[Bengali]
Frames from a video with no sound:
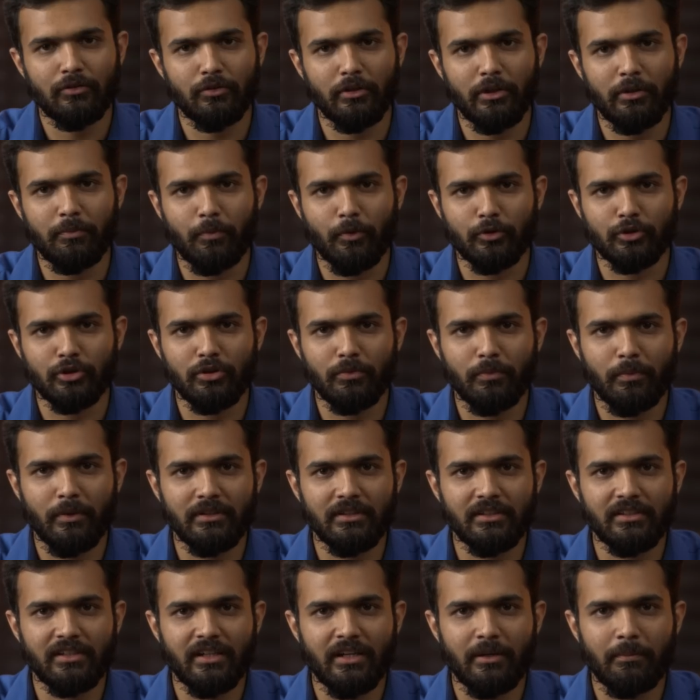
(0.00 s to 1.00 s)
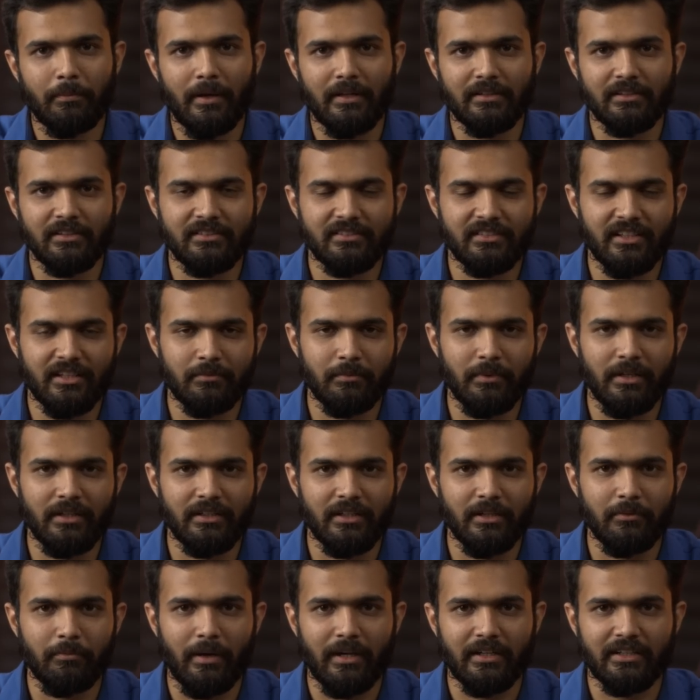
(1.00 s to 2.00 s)
সো এই পঁচানব্বই হাজার টাকা বাজেট
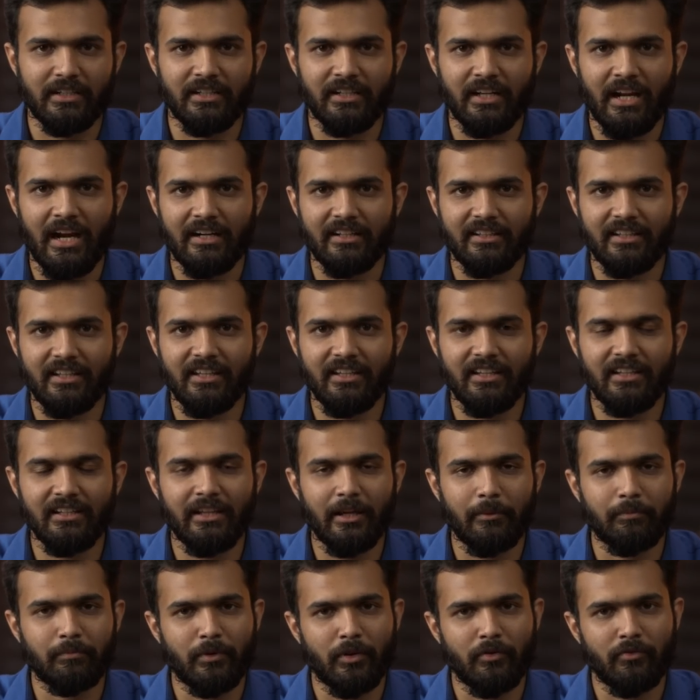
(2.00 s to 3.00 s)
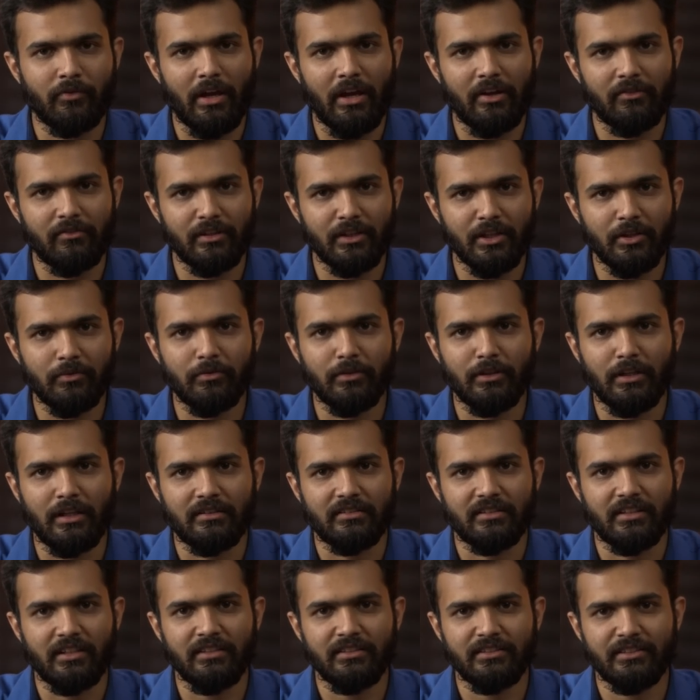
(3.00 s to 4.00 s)
সেগমেন্টে মার্কেটে আর কি কি ল্যাপটপ অ্যাভেলেবল
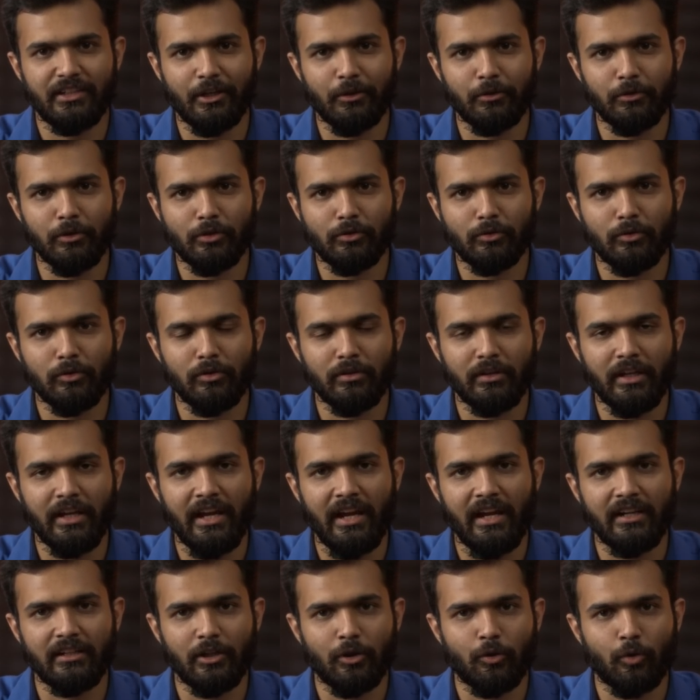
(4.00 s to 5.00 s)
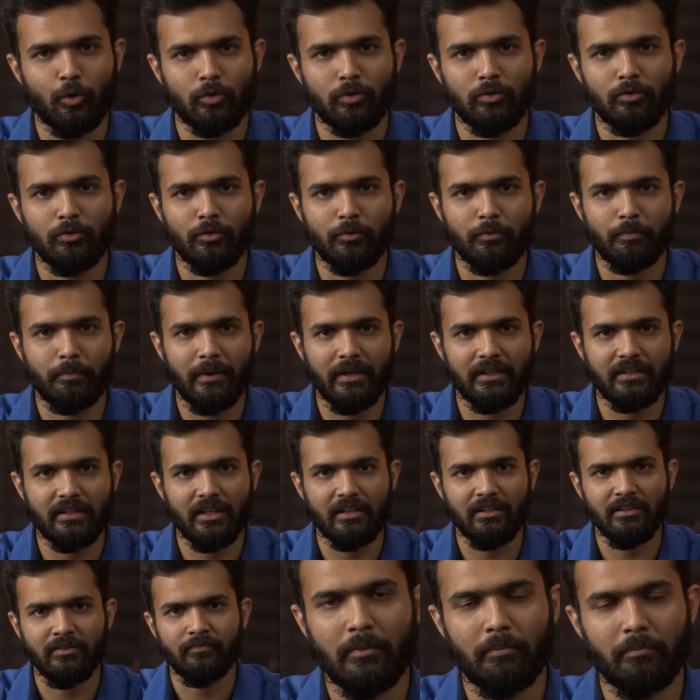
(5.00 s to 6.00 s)
আছে সেগুলোর তুলনায় এটা কতটুক
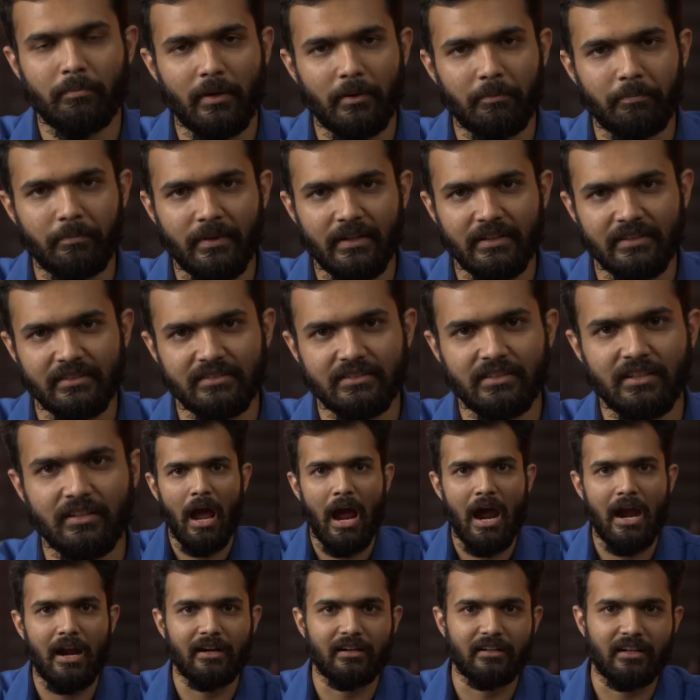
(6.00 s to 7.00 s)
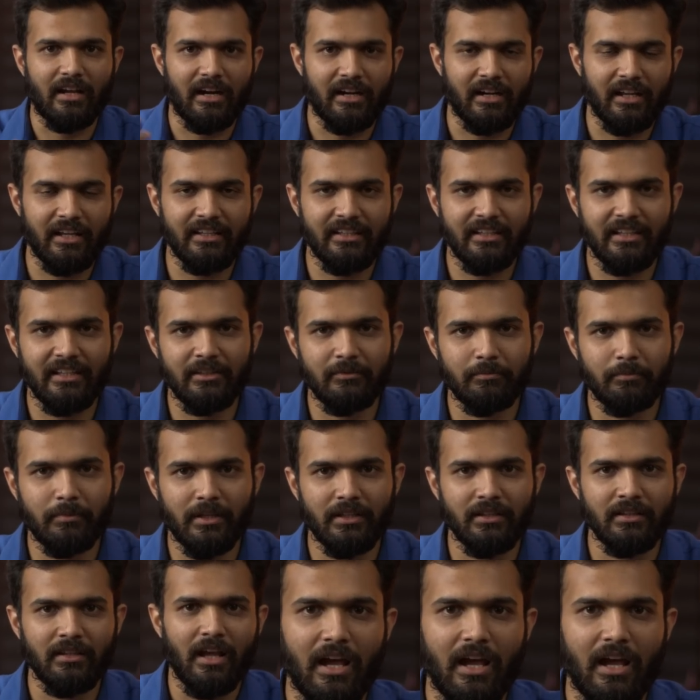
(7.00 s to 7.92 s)
বেটার বা বেস্ট আর কারাই কিনবেন